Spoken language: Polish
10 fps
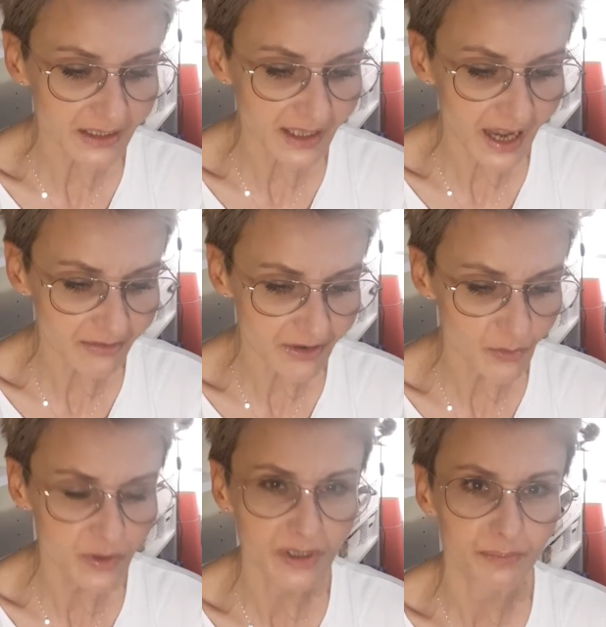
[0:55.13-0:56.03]

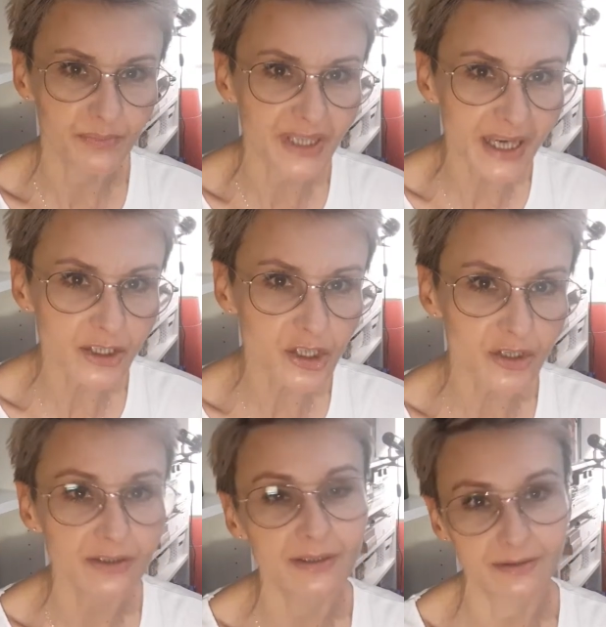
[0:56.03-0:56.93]
kawał pieszo?
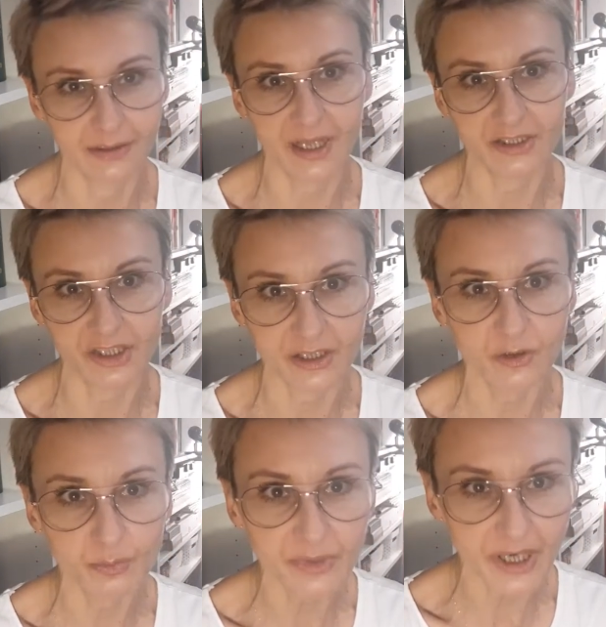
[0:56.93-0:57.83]
Dlaczego
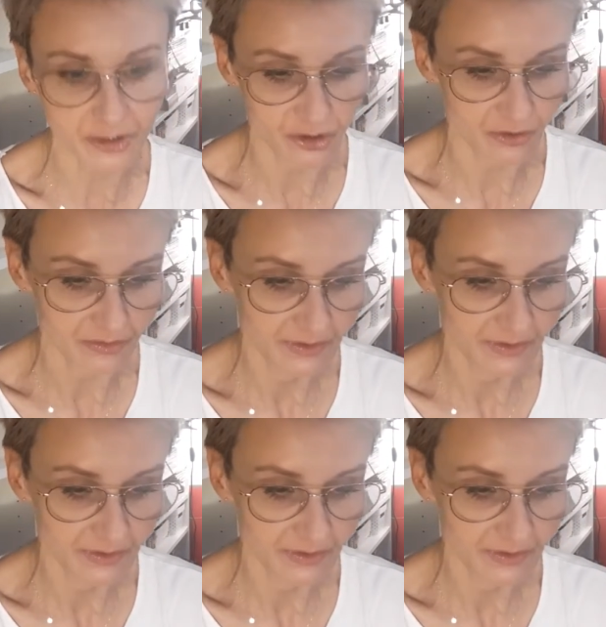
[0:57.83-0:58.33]
pieszo?